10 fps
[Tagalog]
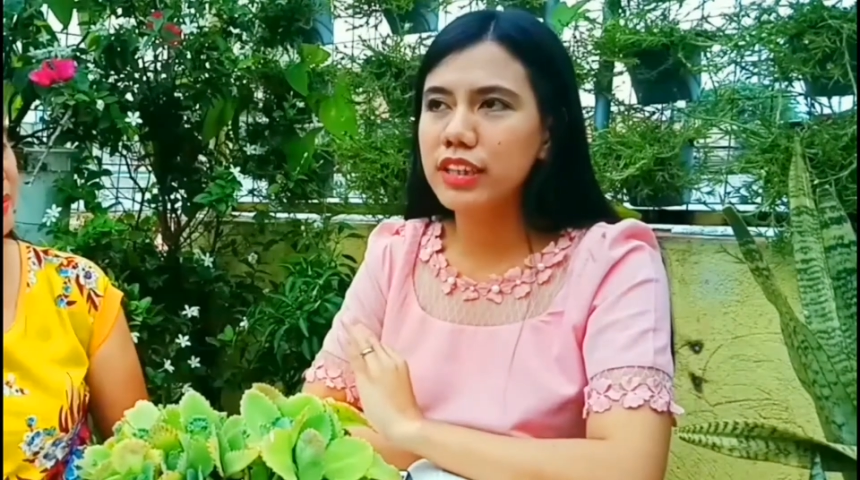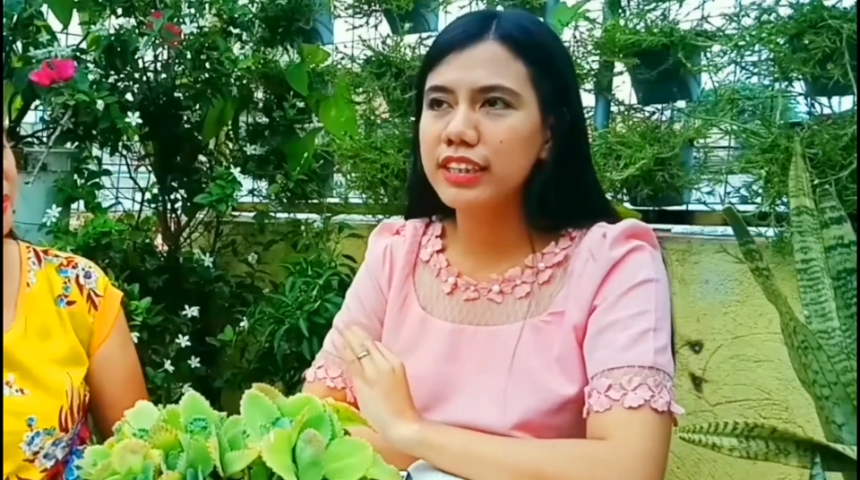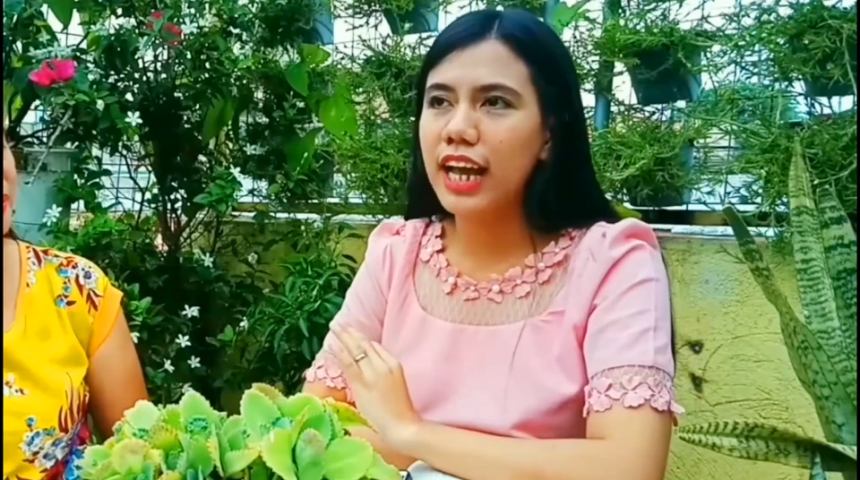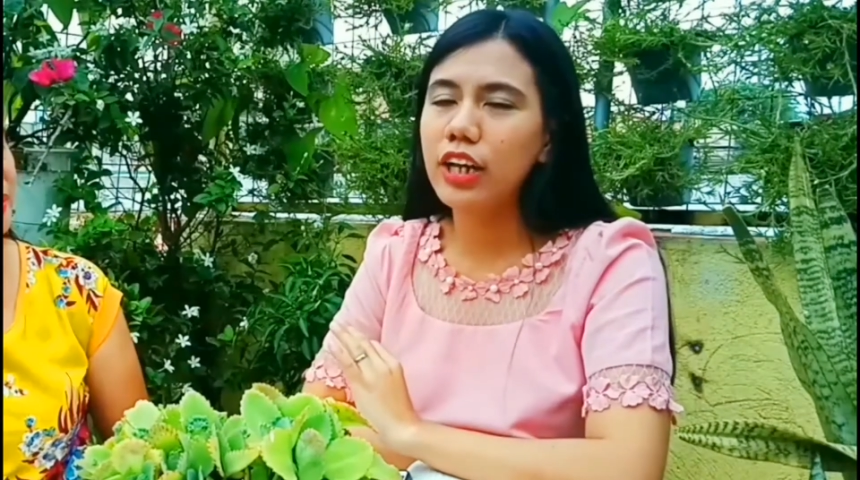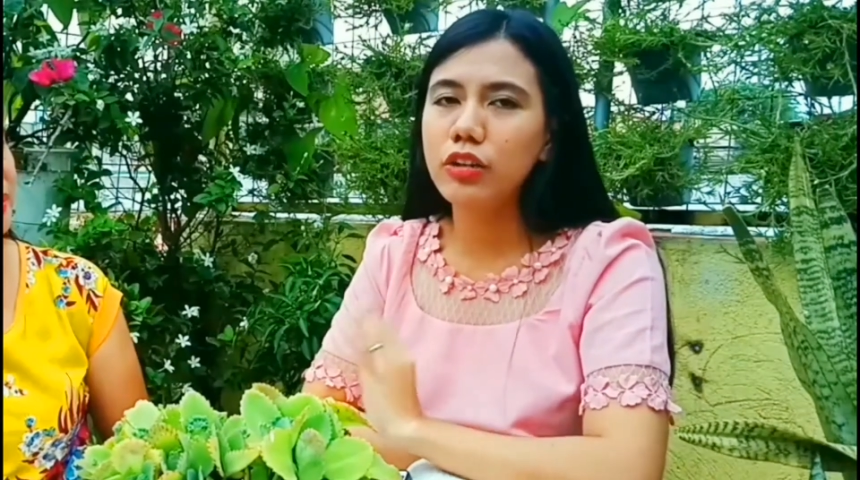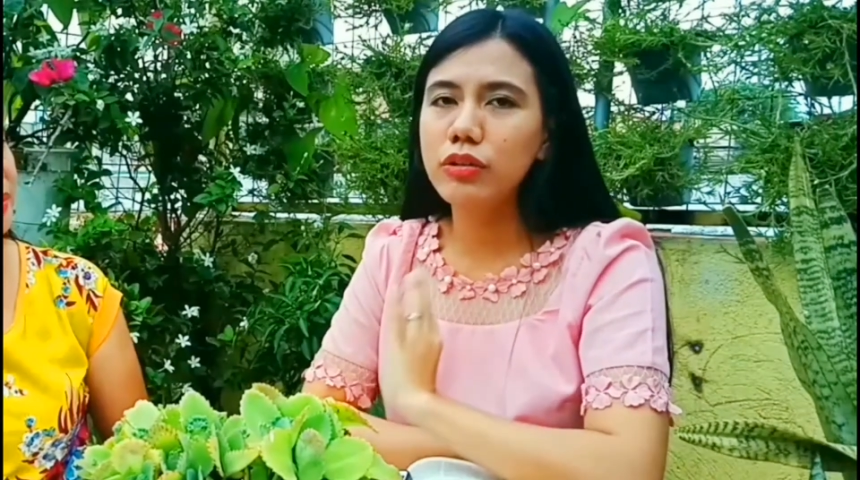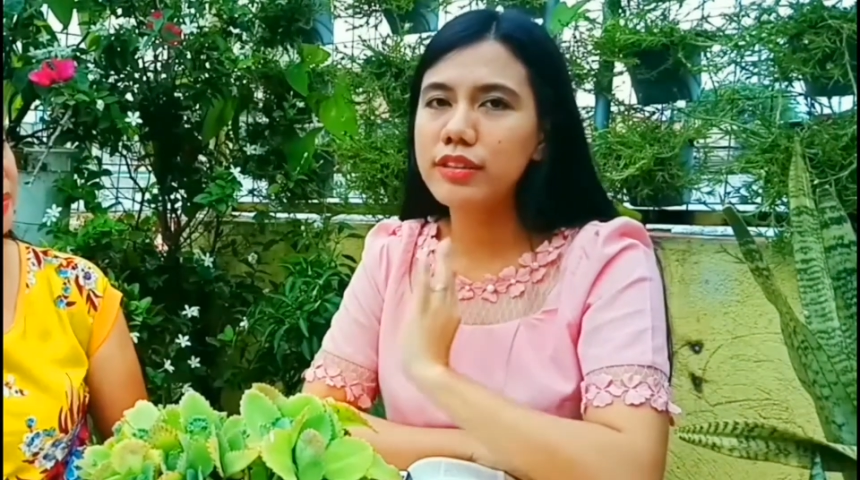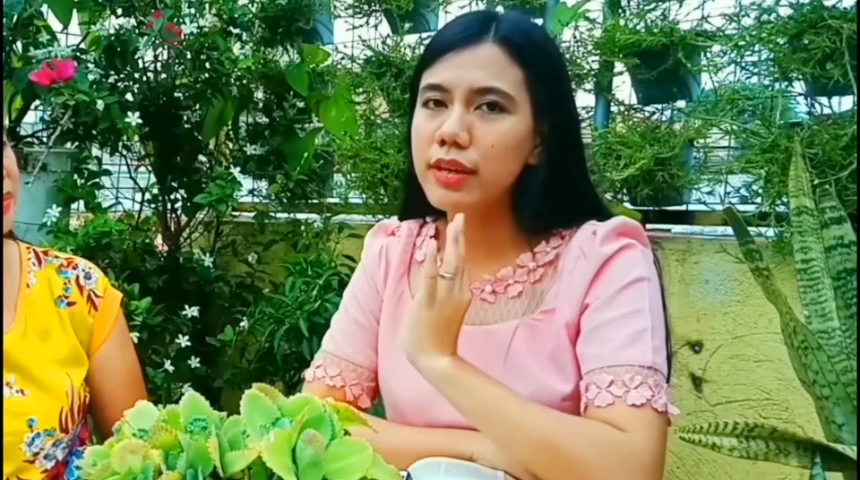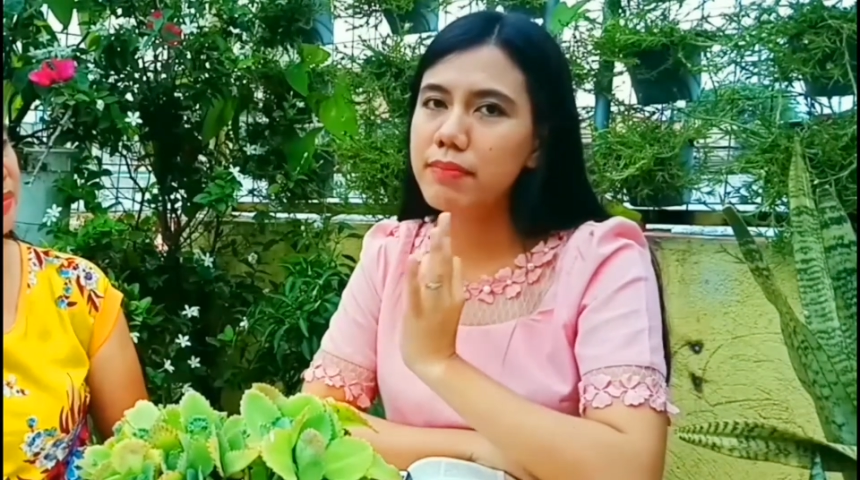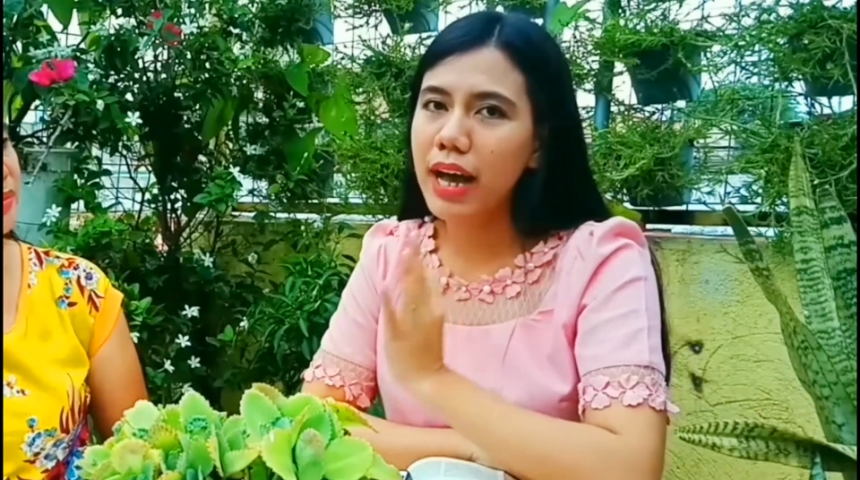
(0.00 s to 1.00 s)
Focus lang tayo
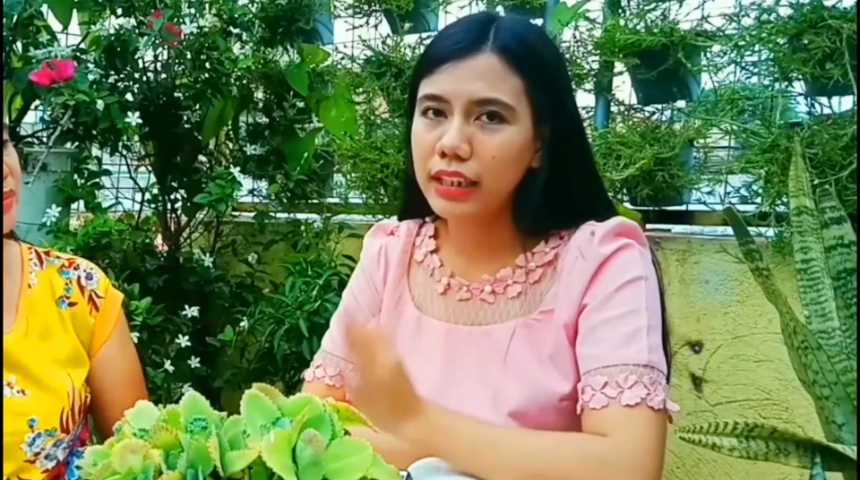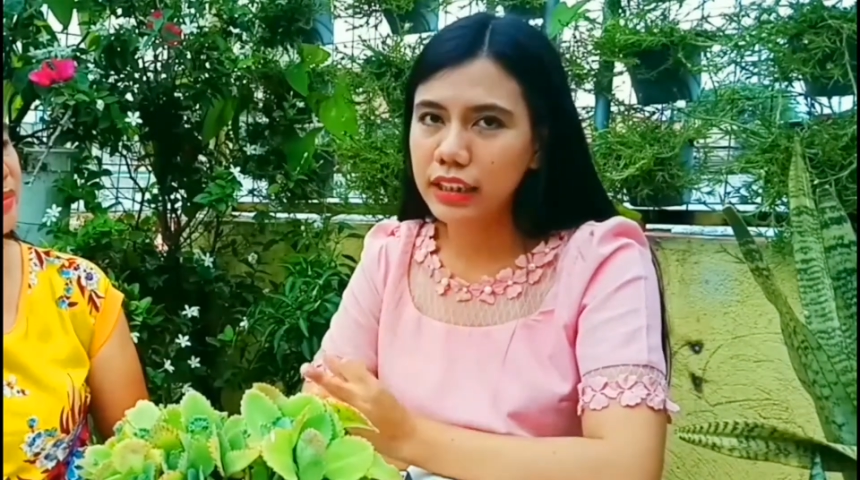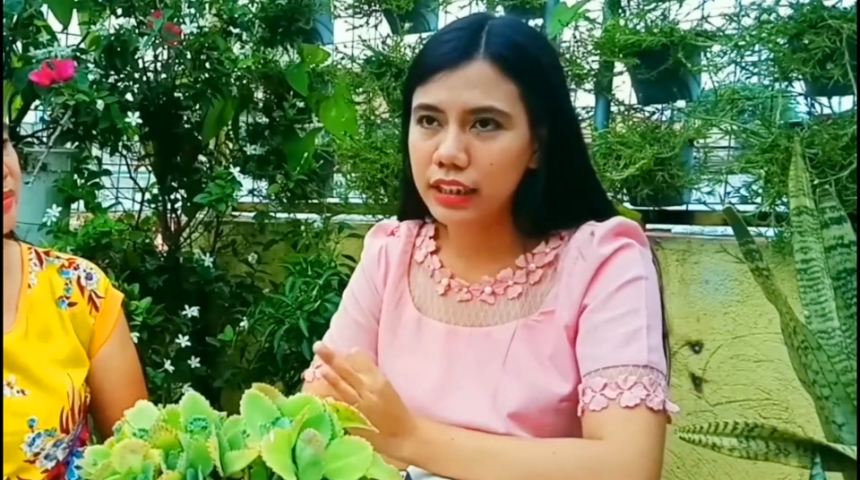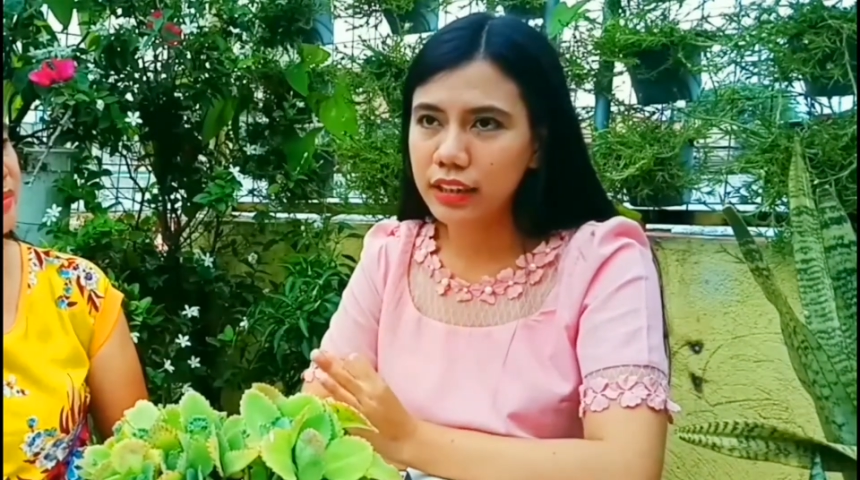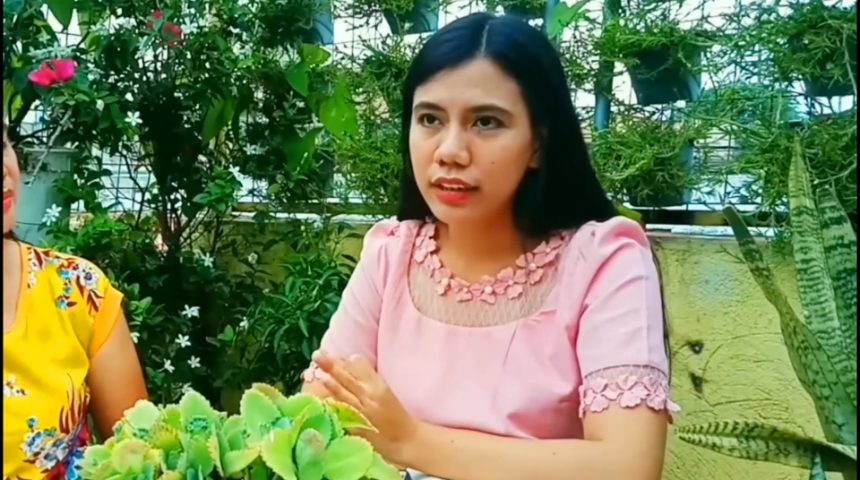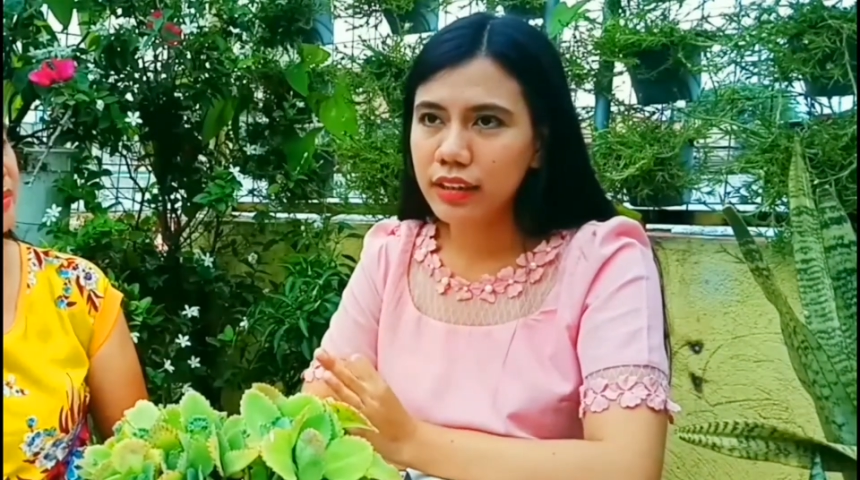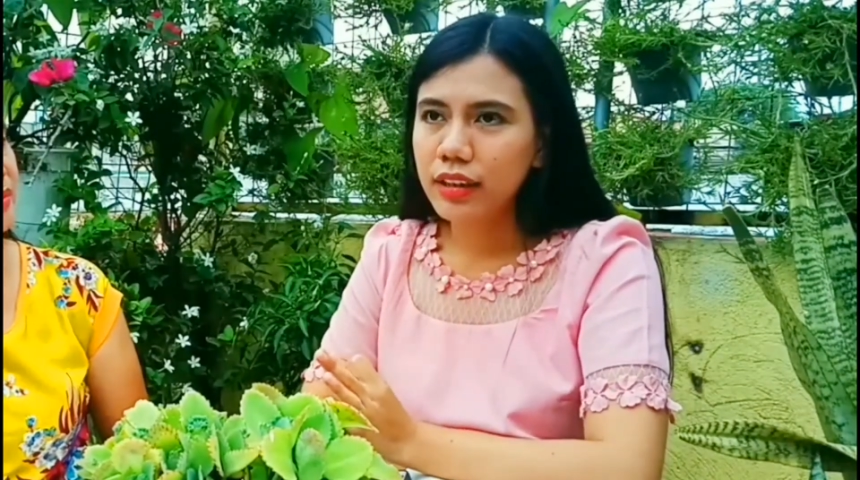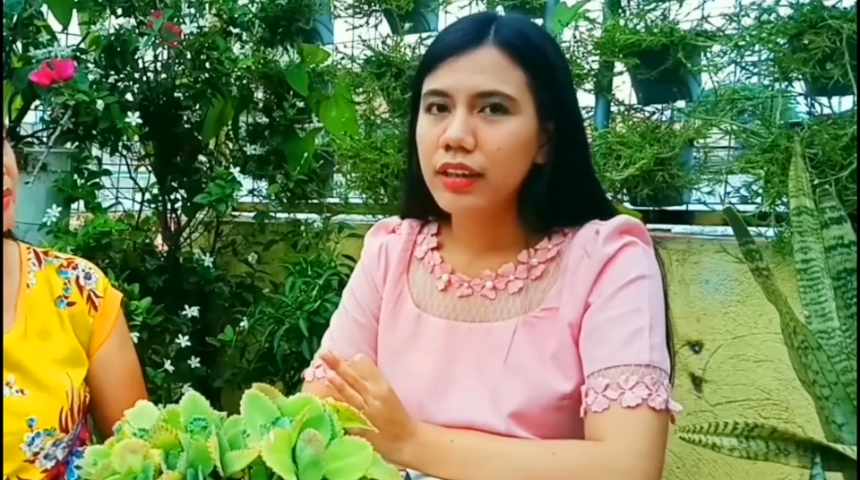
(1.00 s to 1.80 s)
dun sa body,